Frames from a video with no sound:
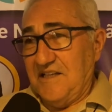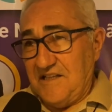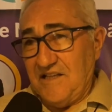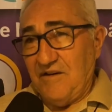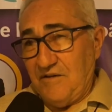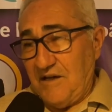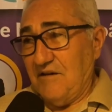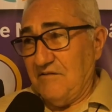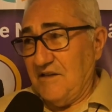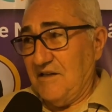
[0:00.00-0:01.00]
que é,
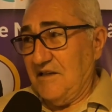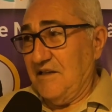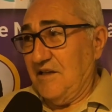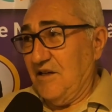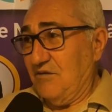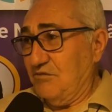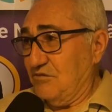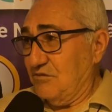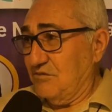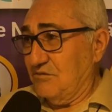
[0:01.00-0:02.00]
é uma, é, um,